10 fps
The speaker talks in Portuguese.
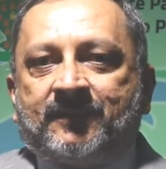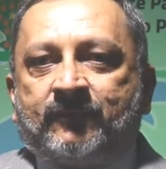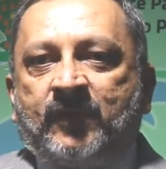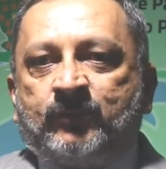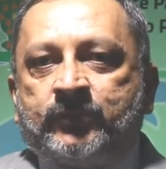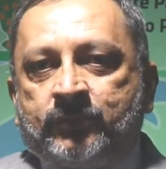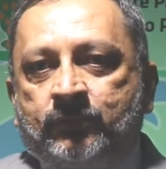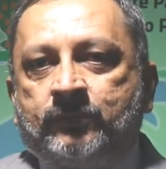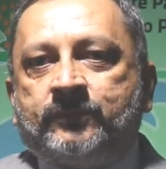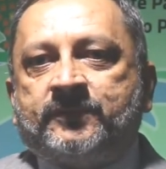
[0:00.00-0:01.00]
Vamos
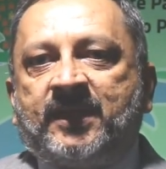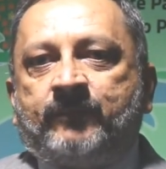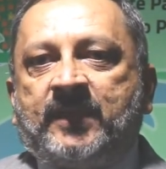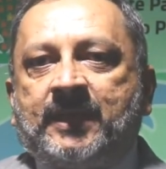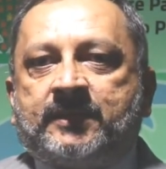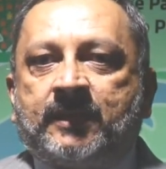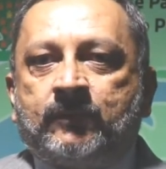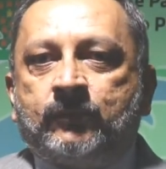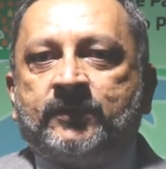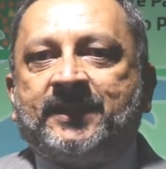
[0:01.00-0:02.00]
junto, estamos nessa
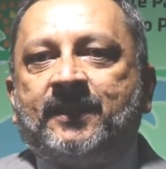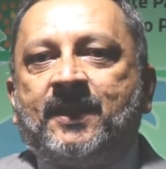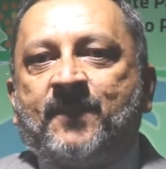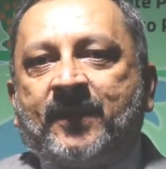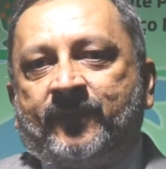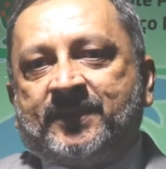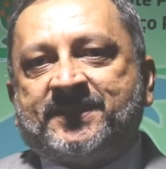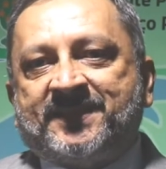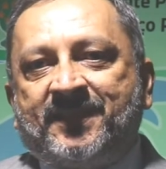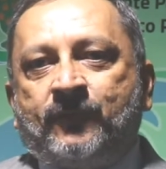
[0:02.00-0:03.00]
luta para
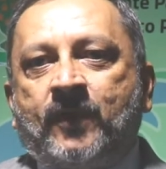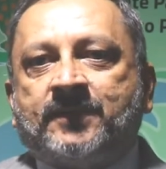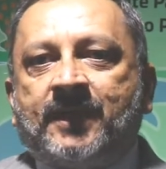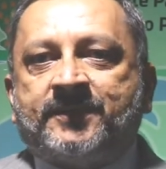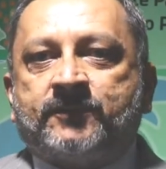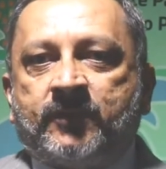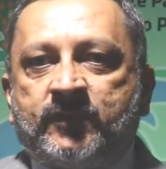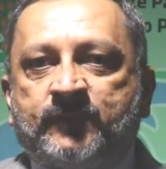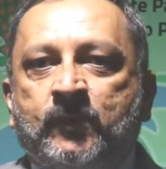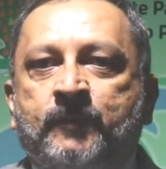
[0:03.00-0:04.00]
vencer e fortalecer o
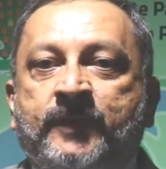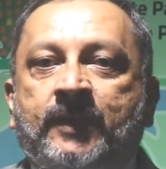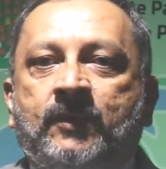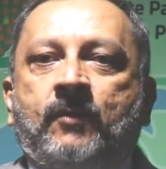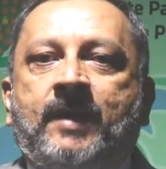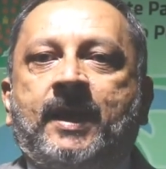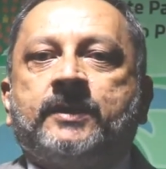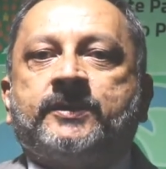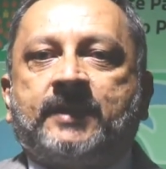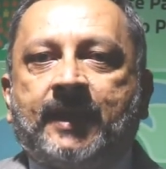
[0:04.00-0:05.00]
serviço público, porque não há
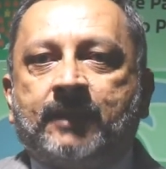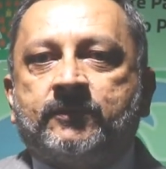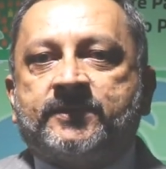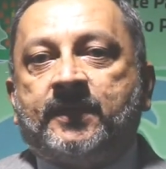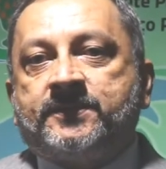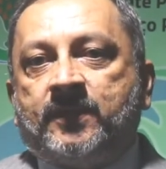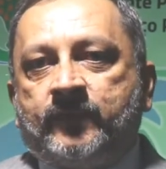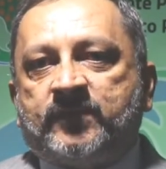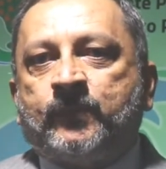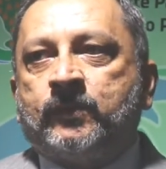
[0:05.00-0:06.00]
Estado sem
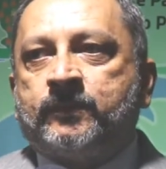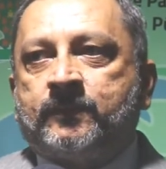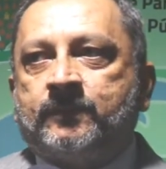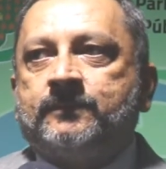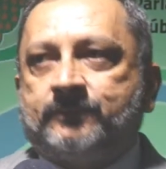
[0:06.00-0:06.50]
serviço público.